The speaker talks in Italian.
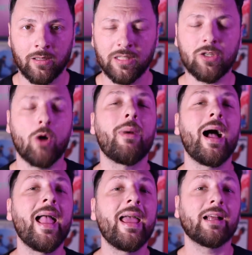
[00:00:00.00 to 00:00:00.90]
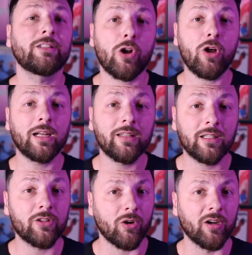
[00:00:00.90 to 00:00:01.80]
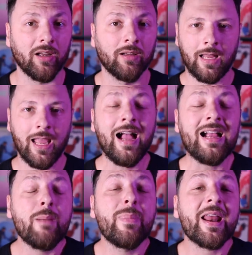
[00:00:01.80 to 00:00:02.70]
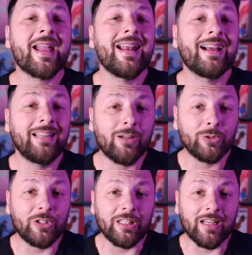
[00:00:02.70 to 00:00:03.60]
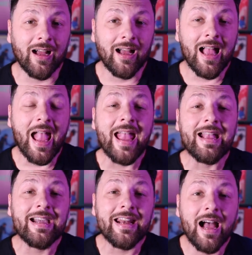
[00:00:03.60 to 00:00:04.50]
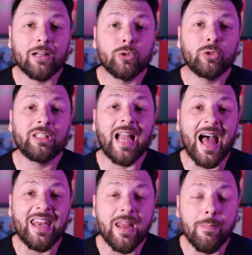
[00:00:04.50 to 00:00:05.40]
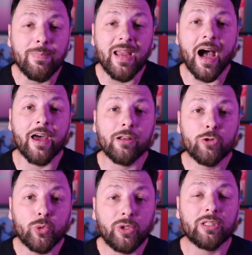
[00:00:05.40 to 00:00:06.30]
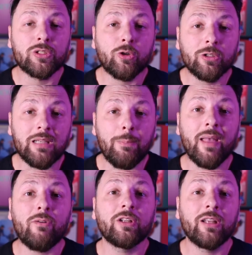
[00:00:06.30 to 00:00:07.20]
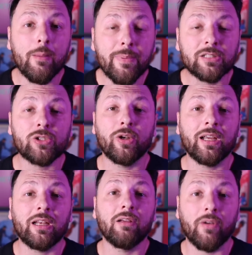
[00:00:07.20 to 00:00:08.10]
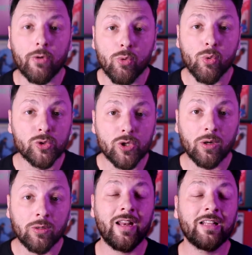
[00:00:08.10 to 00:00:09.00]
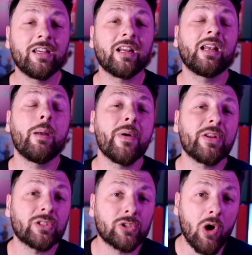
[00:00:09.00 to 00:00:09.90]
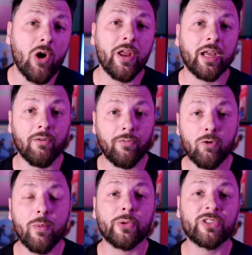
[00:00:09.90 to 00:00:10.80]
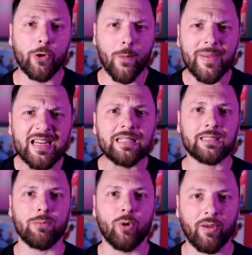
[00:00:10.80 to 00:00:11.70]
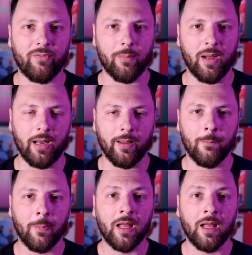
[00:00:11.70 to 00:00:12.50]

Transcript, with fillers: Insomma, è la droga delle droghe. E anche perché la nicotina è in grado di annebbiare il giudizio consapevole delle persone che ne fanno uso. Vale a dire che le persone che fumano sanno benissimo che fa male,